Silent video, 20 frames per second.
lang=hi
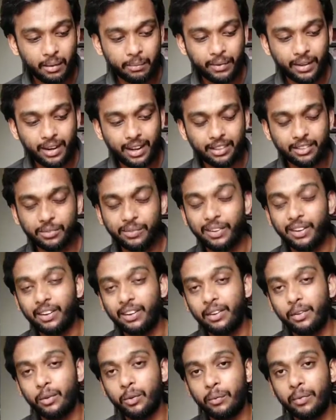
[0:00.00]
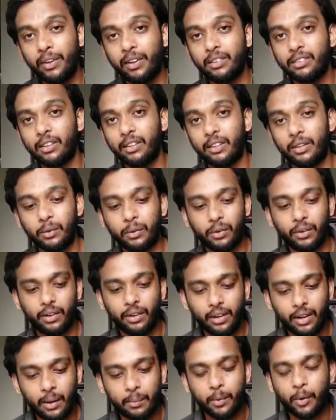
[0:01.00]
यहाँ पे लास्ट में रखनी हो तो भी रख सकते हो
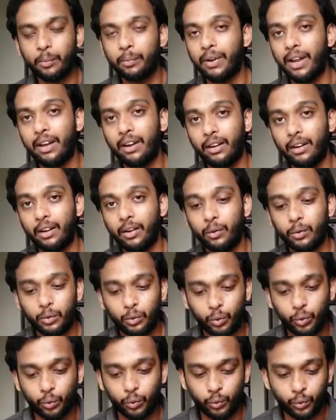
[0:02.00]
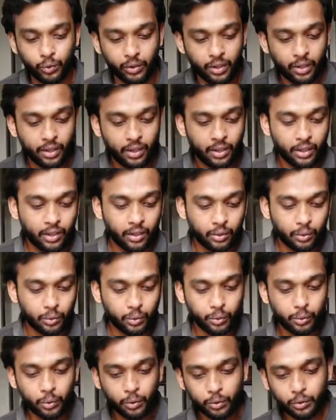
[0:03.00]
अगर लैपटॉप ना रखना हो तो
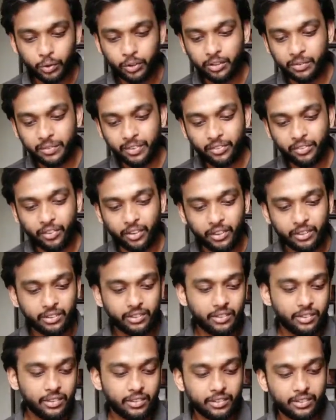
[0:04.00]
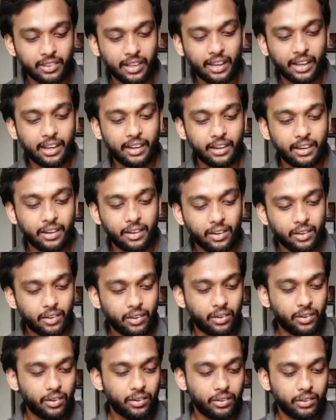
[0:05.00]
तो दोस्तों इसमें फर्स्ट सेकंड
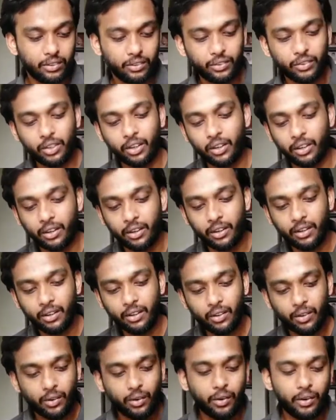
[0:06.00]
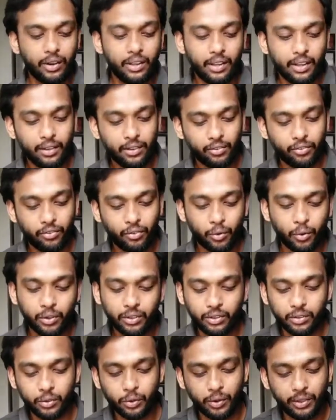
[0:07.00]
थर्ड और ये
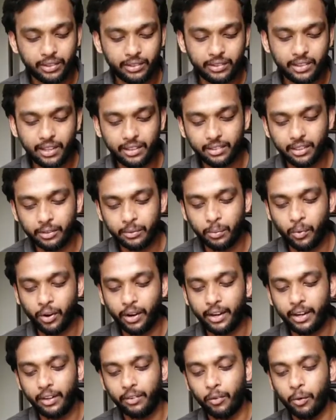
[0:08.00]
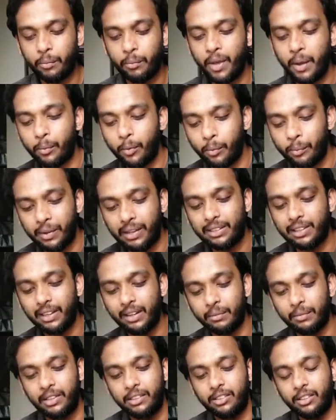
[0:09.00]
फोर्थ जो इजी एक्सेस पॉकेट है वो भी आपको मिल
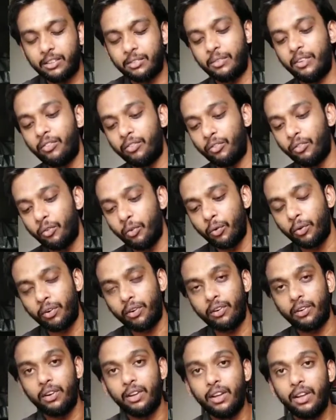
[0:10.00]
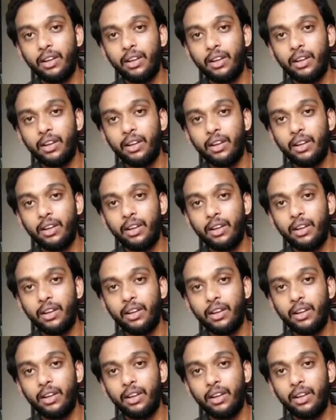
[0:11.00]
जाएगा मीन्स इसमें फोर